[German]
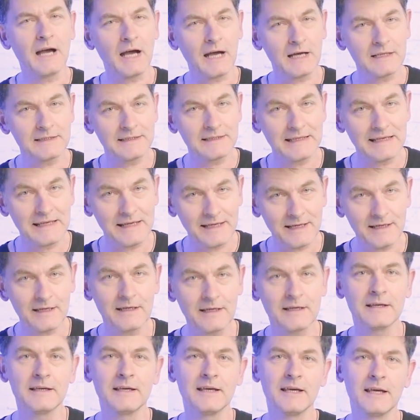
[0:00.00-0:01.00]

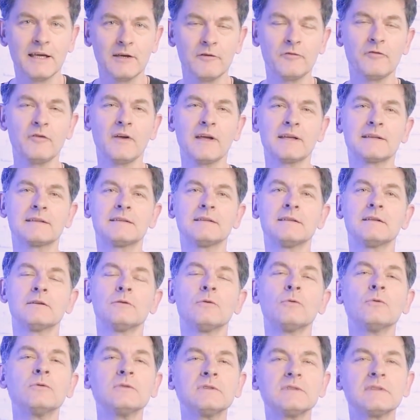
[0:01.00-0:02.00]
HDR-Effekte
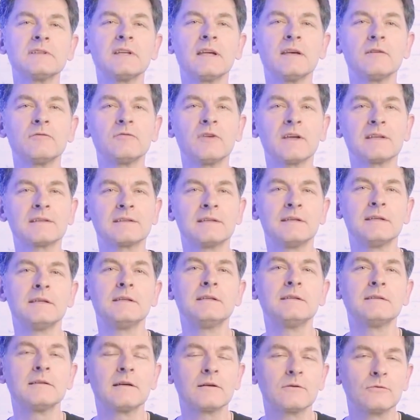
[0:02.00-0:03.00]
und der Effekt
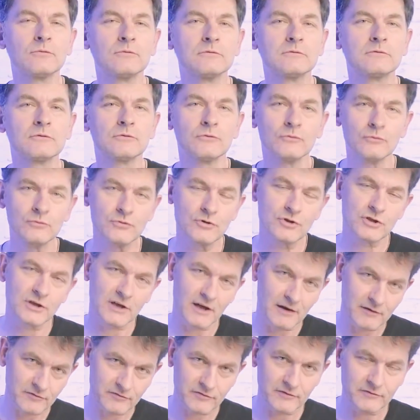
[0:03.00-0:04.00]
Hintergrund
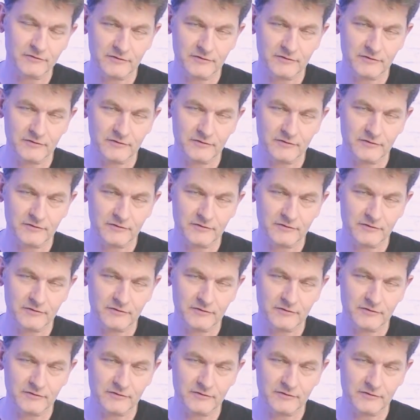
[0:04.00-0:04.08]
unscharf.